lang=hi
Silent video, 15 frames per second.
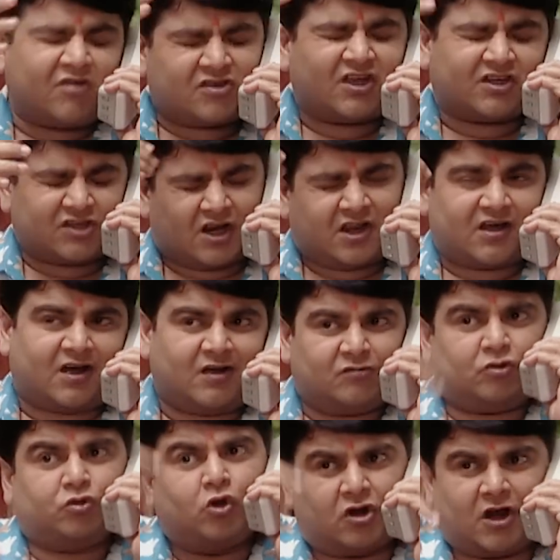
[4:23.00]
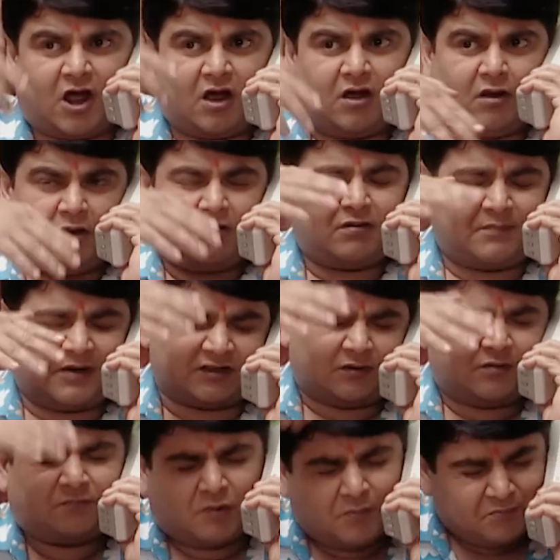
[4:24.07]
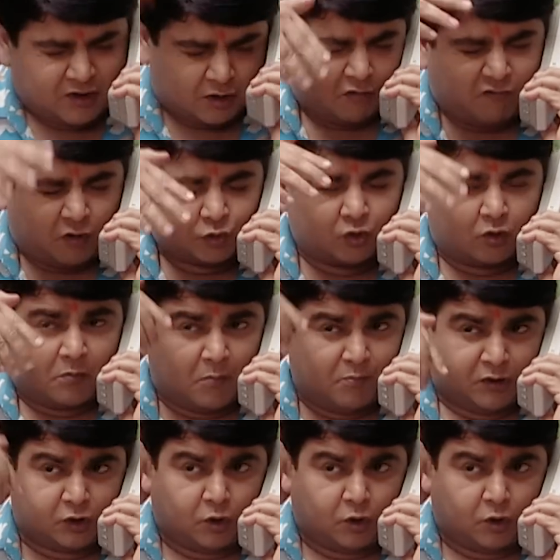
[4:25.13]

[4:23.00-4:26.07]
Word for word: अच्छा चलेगा दो ना मम्मी को फोन दो मम्मी